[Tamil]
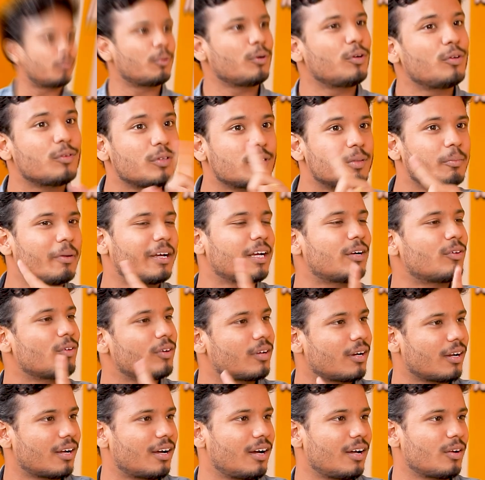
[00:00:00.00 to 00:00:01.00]
பொண்ணு வந்து பைக்
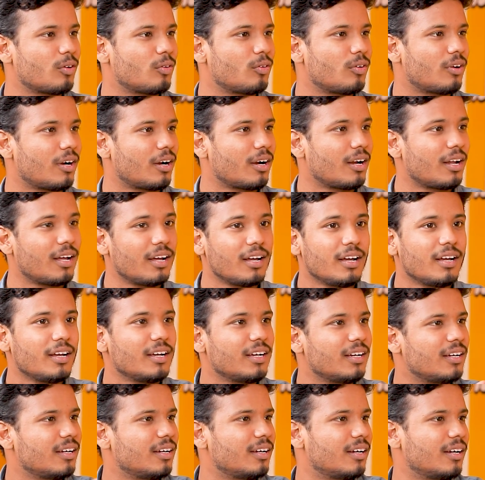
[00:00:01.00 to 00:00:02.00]
ஓட்டுறா கார் ஓட்டுறான்னா
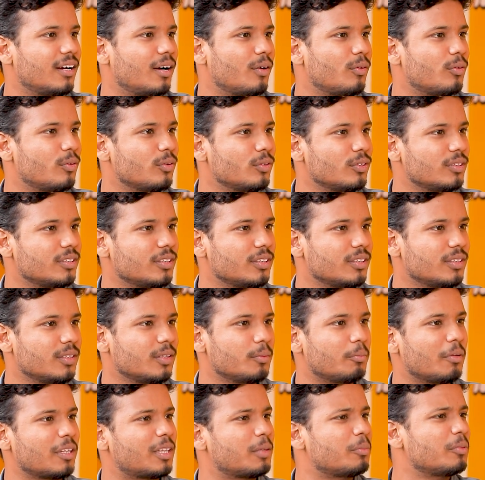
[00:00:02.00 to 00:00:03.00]
அவன் வந்து
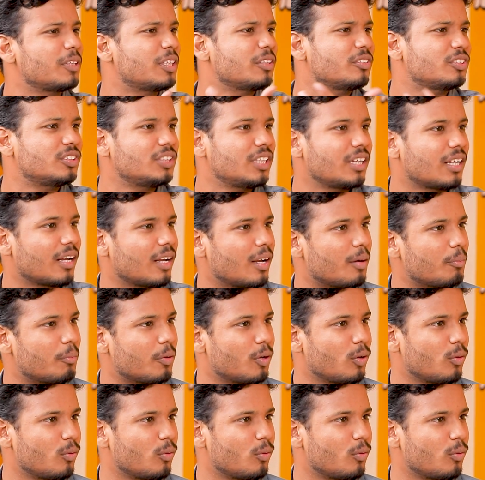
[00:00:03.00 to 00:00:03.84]
மற்ற மற்ற விஷயங்கள்லாம்